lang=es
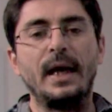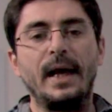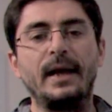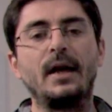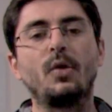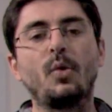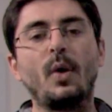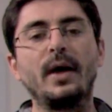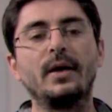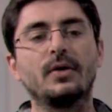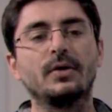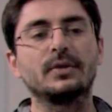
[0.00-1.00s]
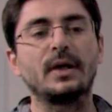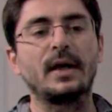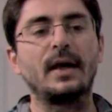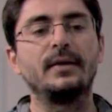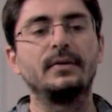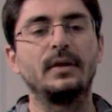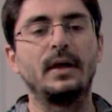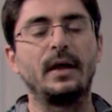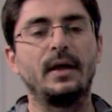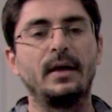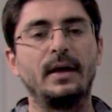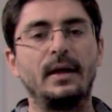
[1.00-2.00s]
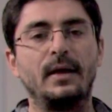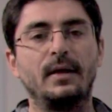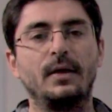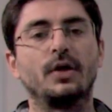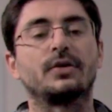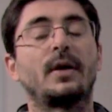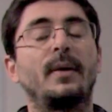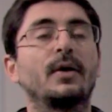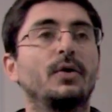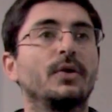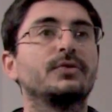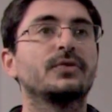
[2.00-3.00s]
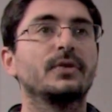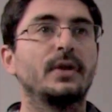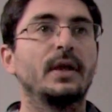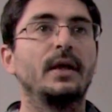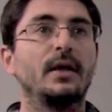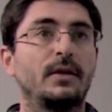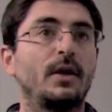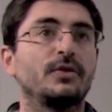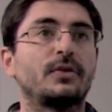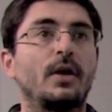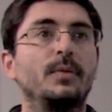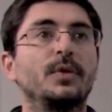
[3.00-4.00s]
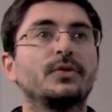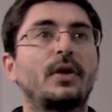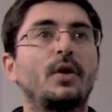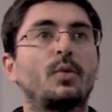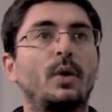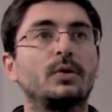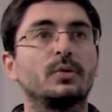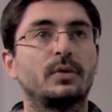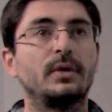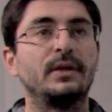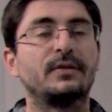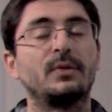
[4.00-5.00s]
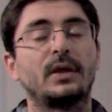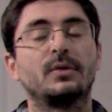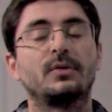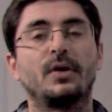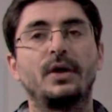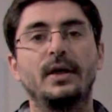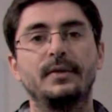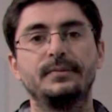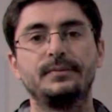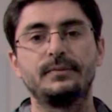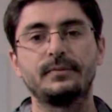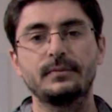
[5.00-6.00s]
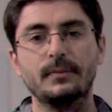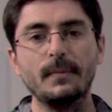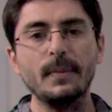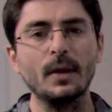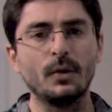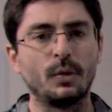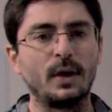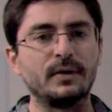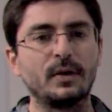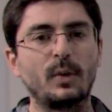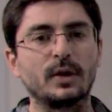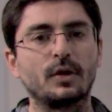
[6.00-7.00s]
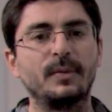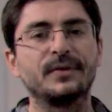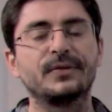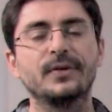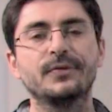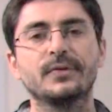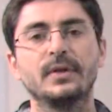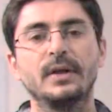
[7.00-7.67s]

en el cual encontrarán eh, los trabajos de, de, los alumnos, a los cuales hice una tutoría durante cuatro meses,